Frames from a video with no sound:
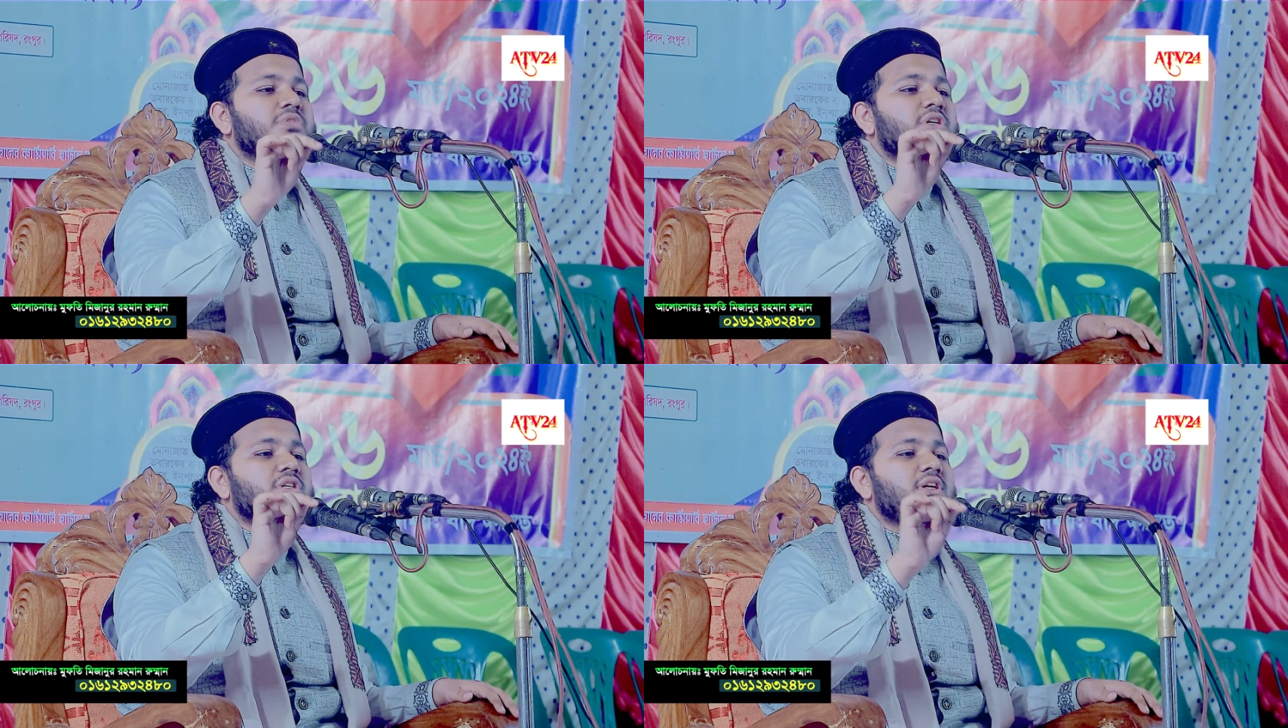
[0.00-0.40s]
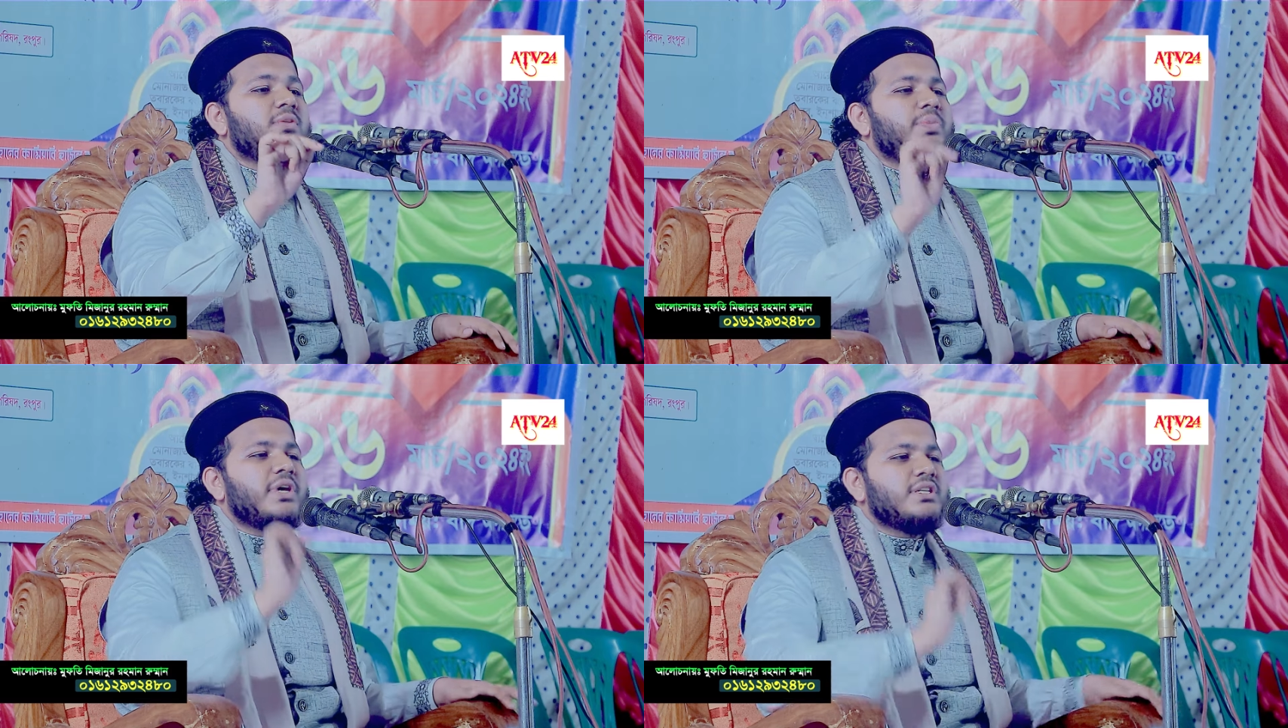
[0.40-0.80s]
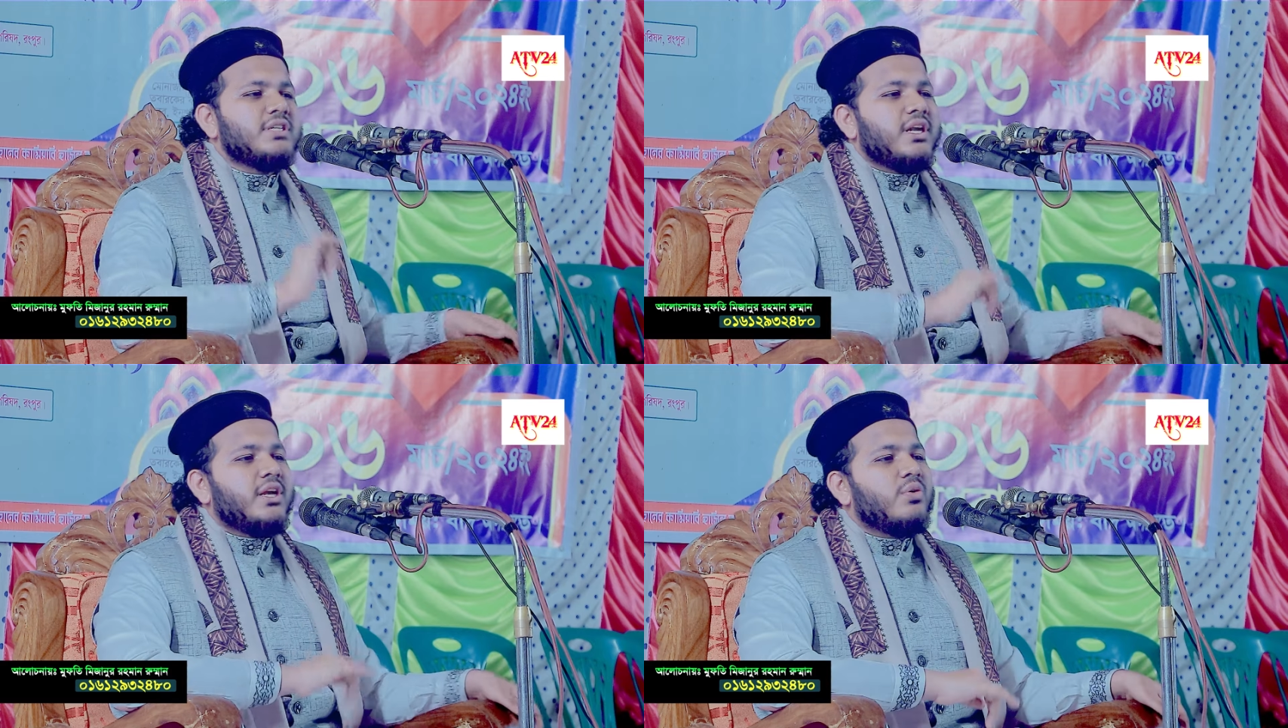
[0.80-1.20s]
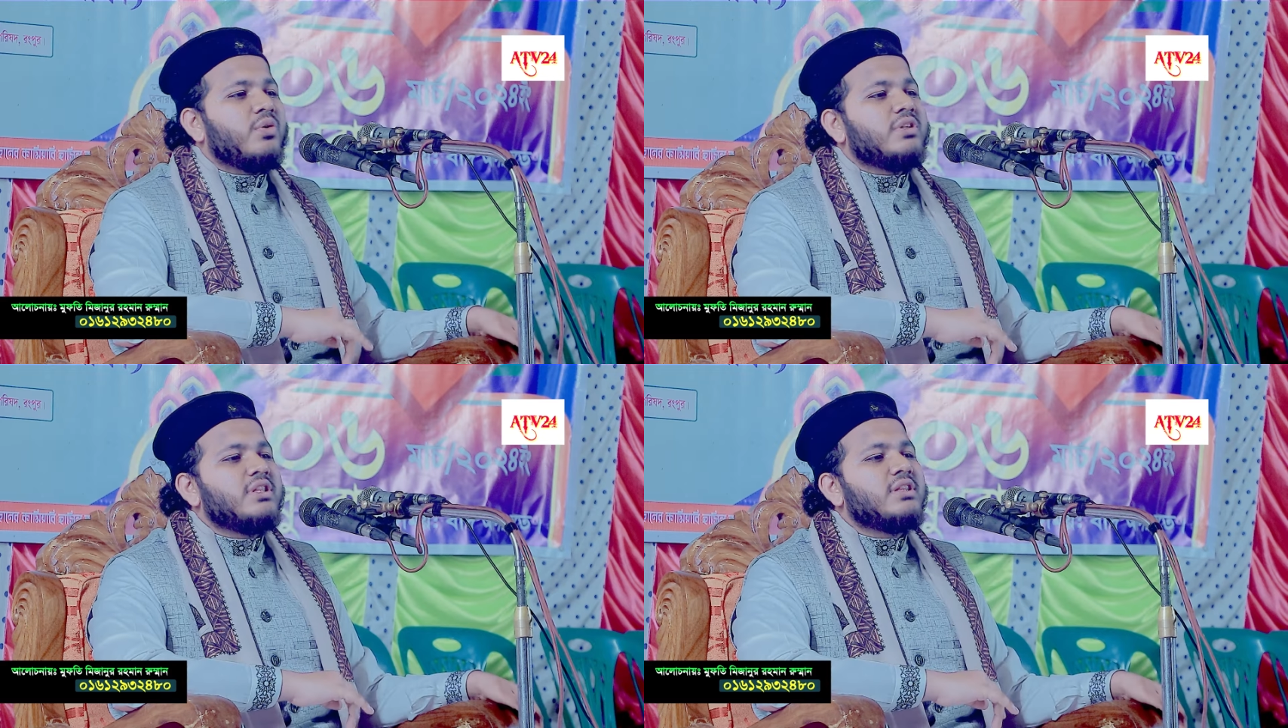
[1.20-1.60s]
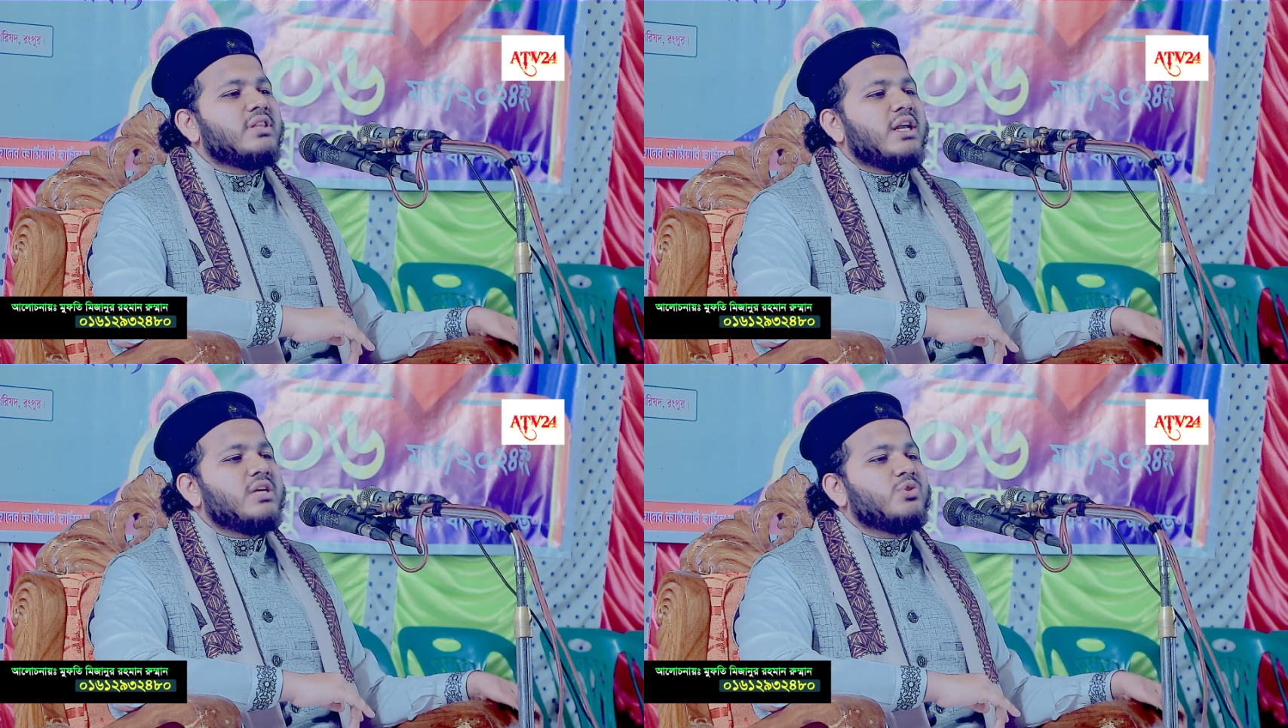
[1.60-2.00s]
যেই দিন পেয়েছিলেন ওই দিন
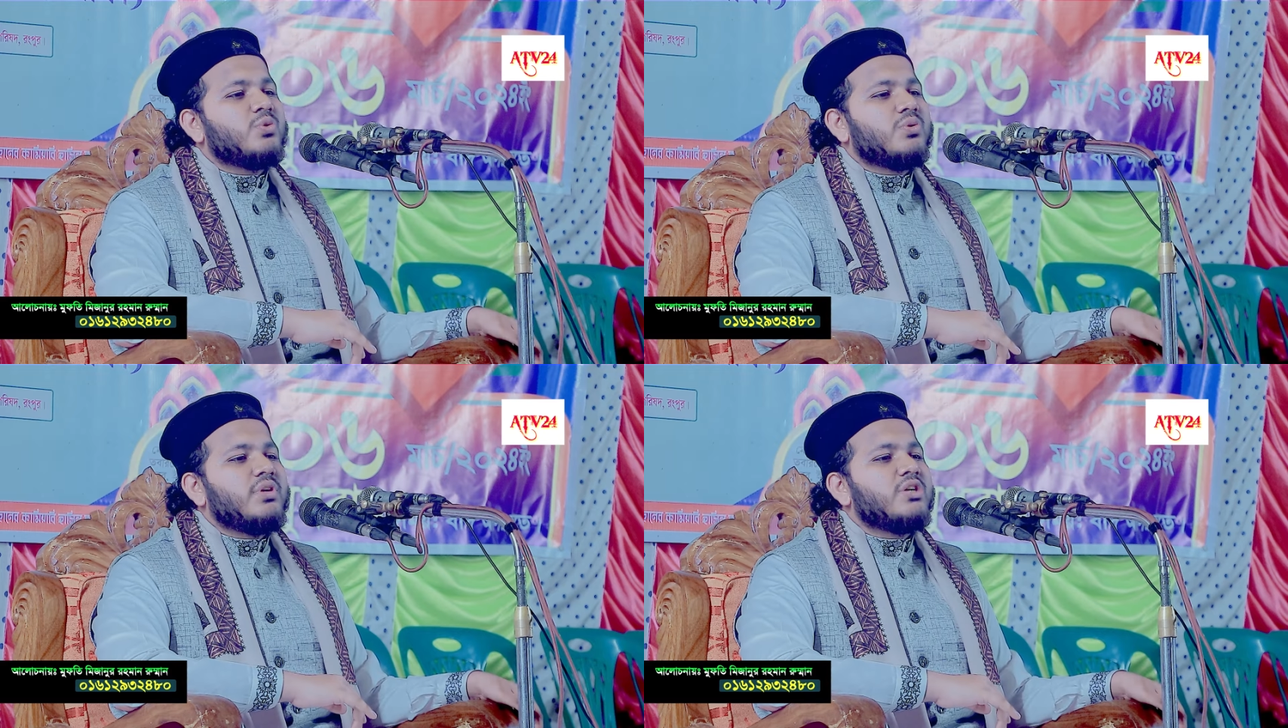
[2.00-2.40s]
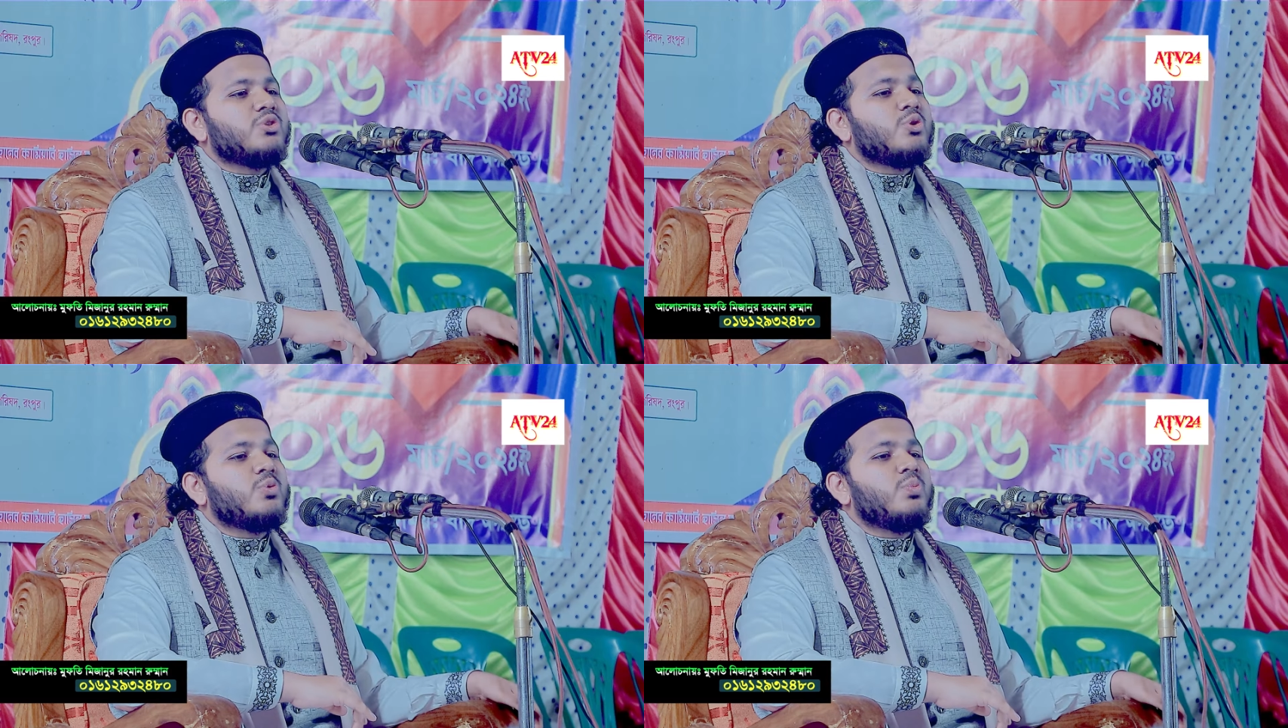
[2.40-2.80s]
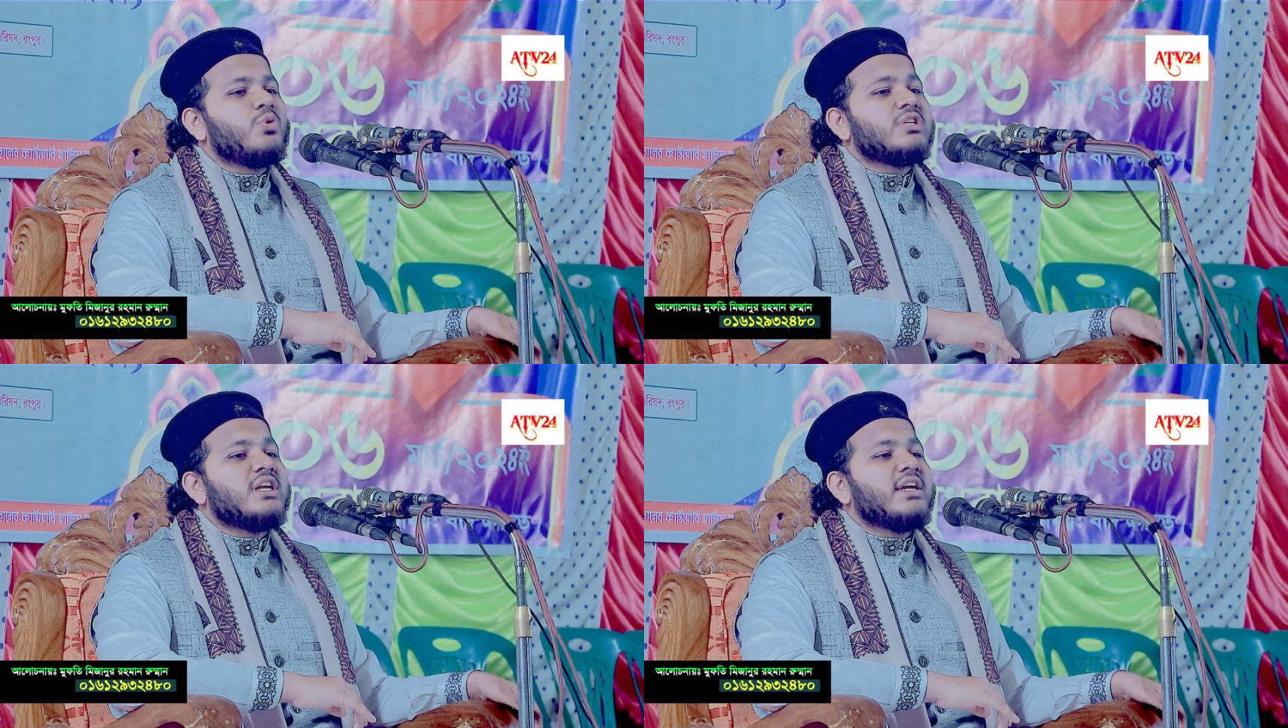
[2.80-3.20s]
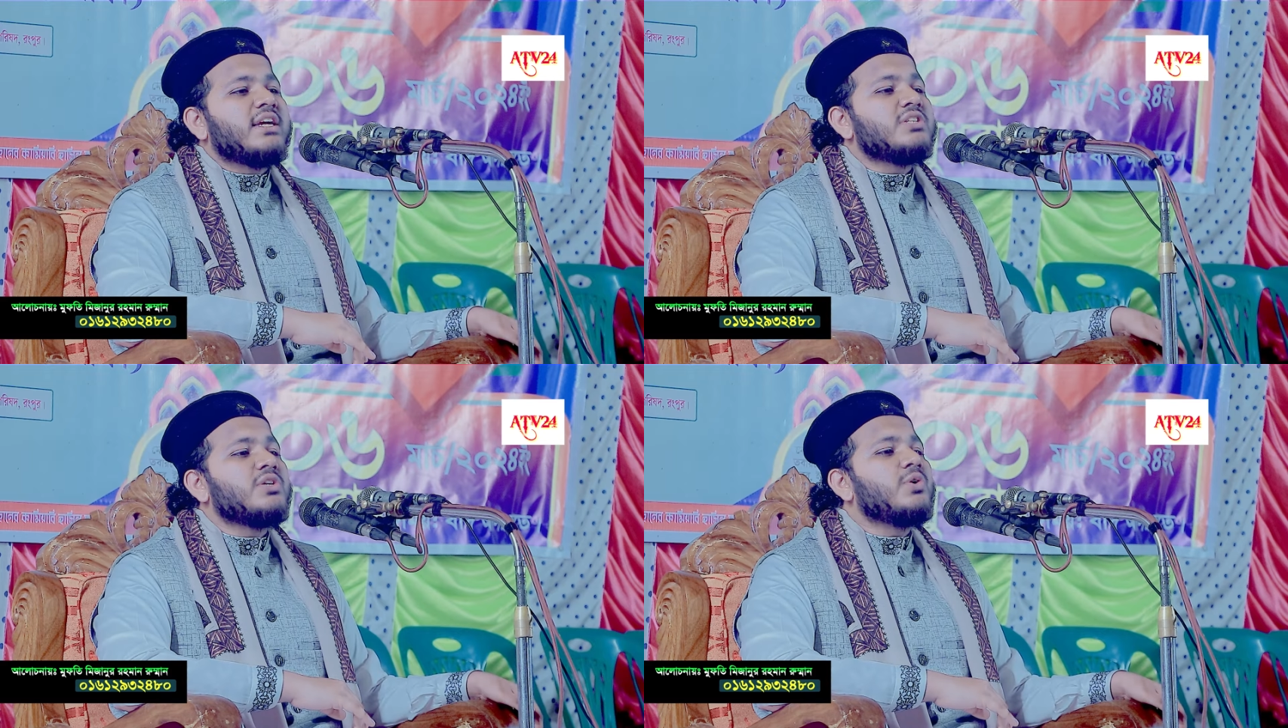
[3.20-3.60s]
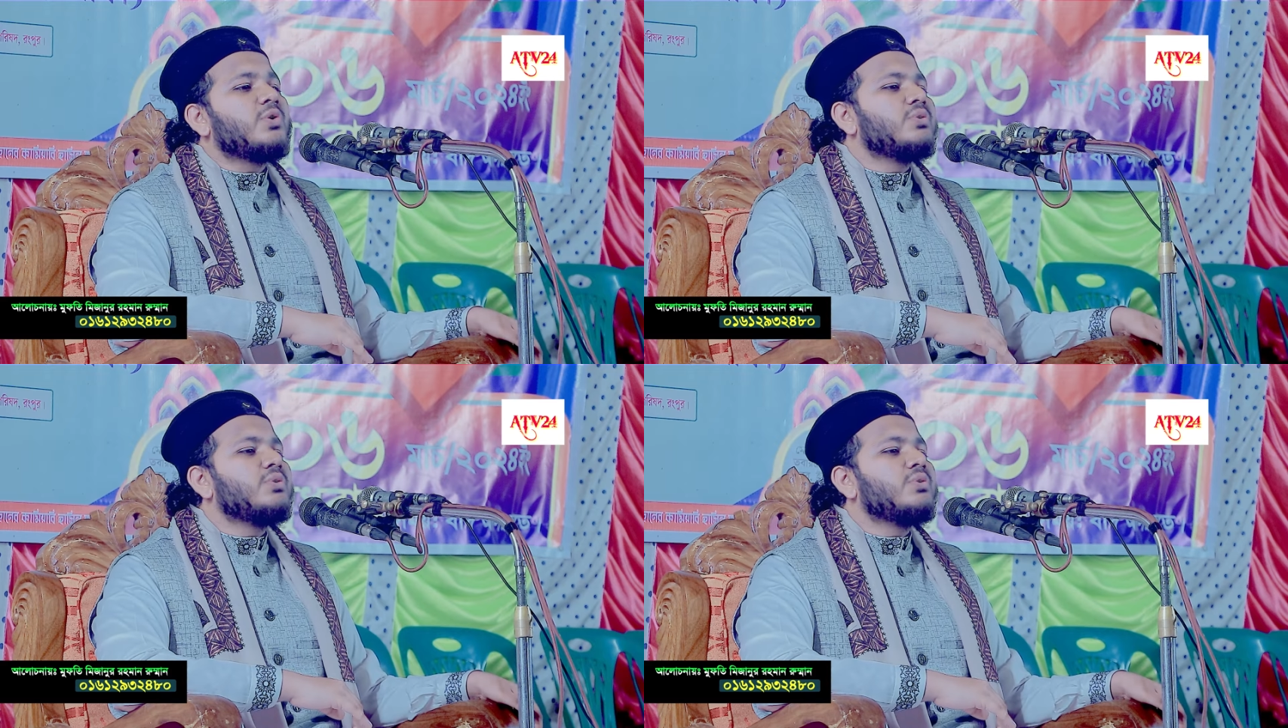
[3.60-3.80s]
তারা সুক্রিয়া স্বরূপ রোজা রেখেছিল